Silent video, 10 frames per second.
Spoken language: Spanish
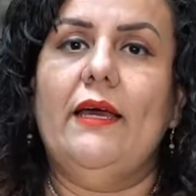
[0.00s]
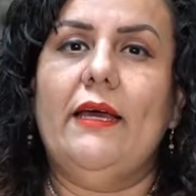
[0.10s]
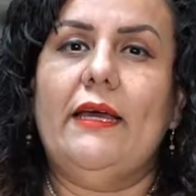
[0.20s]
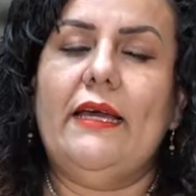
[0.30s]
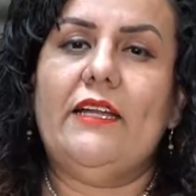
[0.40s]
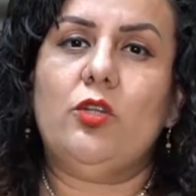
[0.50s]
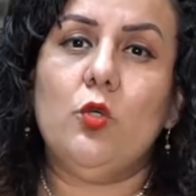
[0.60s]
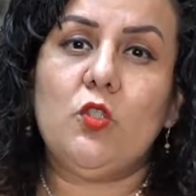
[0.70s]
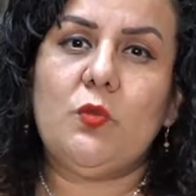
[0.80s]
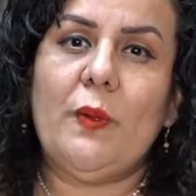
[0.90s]
Y en
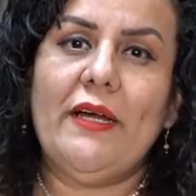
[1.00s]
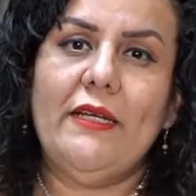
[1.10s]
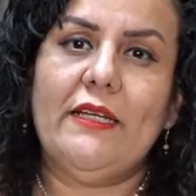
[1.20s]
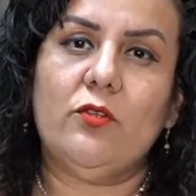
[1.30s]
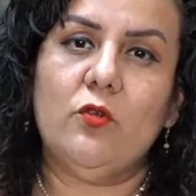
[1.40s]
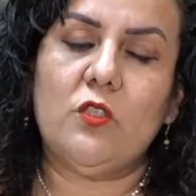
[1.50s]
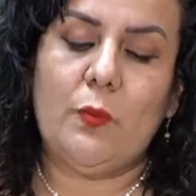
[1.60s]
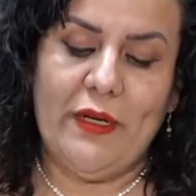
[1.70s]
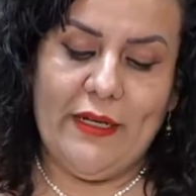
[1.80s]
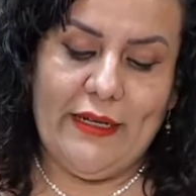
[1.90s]
Tuxpan, en
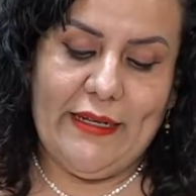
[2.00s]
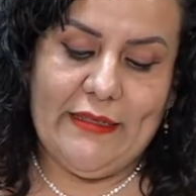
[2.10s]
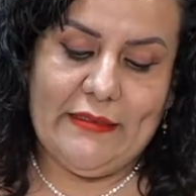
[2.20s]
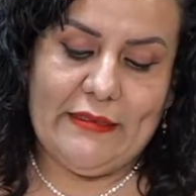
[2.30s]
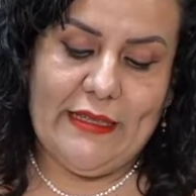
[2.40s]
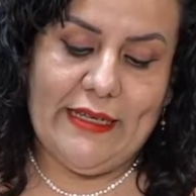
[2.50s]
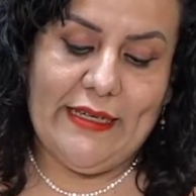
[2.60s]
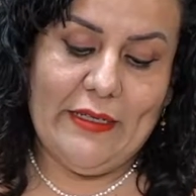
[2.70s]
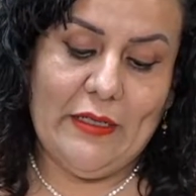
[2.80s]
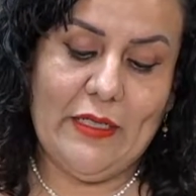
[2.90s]
Tuxpan,
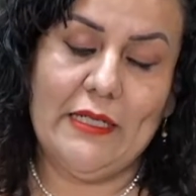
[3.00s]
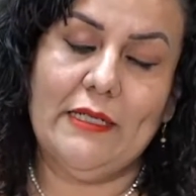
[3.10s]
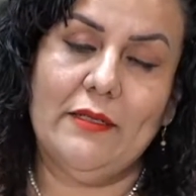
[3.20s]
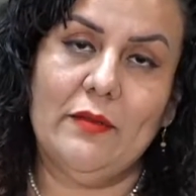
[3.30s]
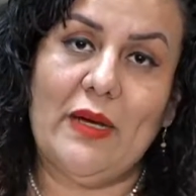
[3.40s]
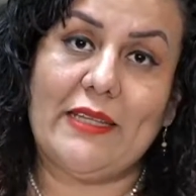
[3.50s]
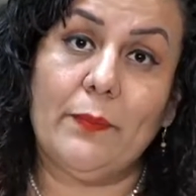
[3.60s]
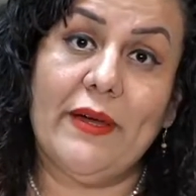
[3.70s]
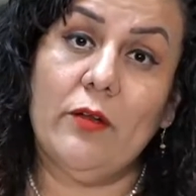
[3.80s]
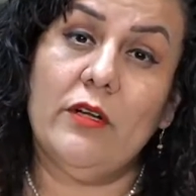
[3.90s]
este,
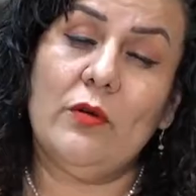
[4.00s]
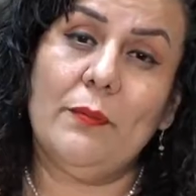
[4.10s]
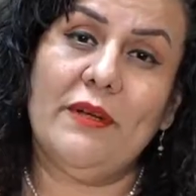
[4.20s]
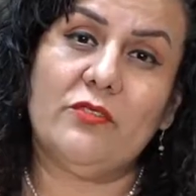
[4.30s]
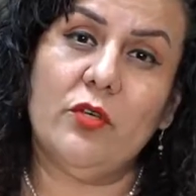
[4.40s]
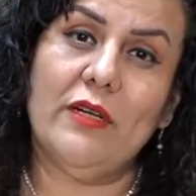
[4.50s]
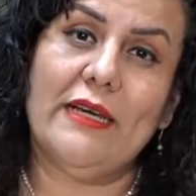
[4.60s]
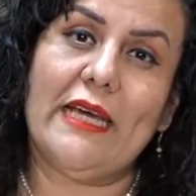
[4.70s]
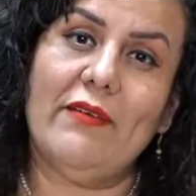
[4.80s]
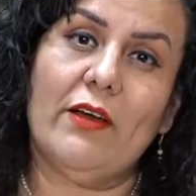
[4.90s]
atraparon a una persona
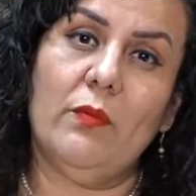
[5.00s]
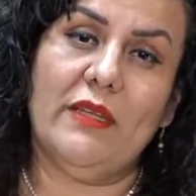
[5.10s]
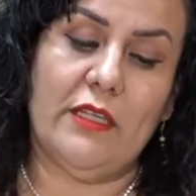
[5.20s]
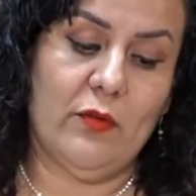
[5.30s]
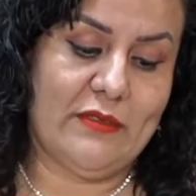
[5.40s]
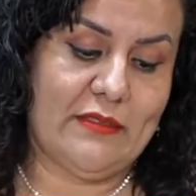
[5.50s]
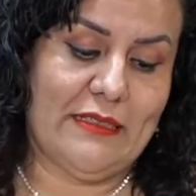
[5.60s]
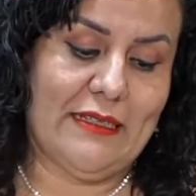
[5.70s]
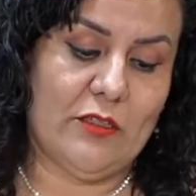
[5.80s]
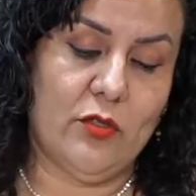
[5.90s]
que había cometido
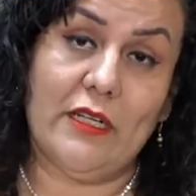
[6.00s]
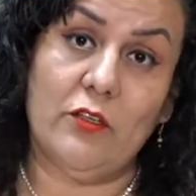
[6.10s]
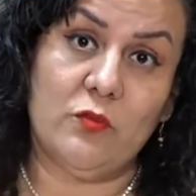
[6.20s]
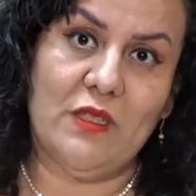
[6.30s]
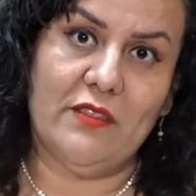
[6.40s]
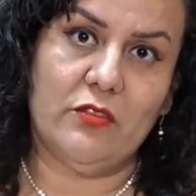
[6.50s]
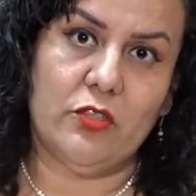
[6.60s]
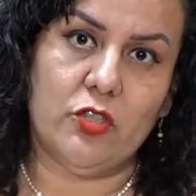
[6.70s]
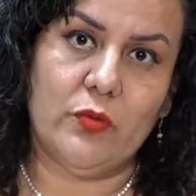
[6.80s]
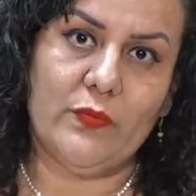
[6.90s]
asesinato en el 2018.